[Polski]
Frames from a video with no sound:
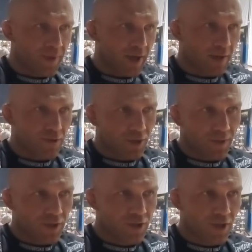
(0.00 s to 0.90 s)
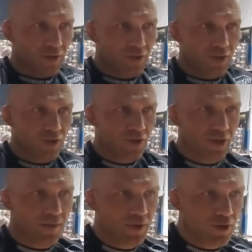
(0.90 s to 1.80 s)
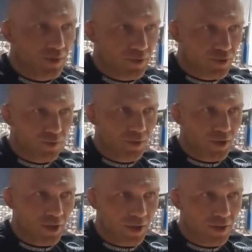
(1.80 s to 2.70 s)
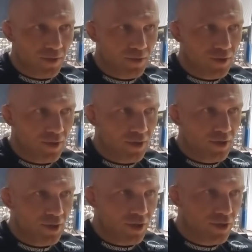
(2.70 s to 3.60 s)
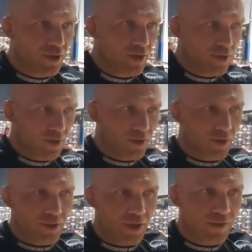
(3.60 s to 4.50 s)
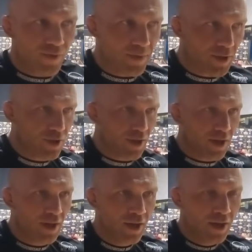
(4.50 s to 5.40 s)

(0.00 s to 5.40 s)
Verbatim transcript: tak na przykład Marcina rodziny szkoda mi, że po prostu mieszane są e, dzieci, czyli rodzeństwo Marcina,